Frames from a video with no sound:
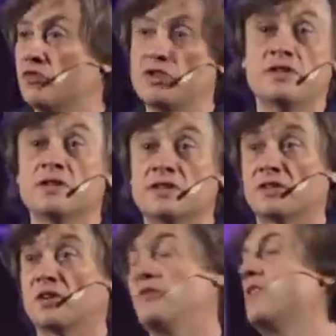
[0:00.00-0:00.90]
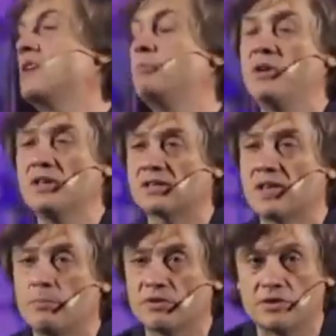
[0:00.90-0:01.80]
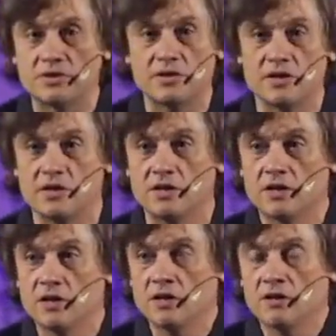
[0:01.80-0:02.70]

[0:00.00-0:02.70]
и в жизнь церквей принесла потрясений.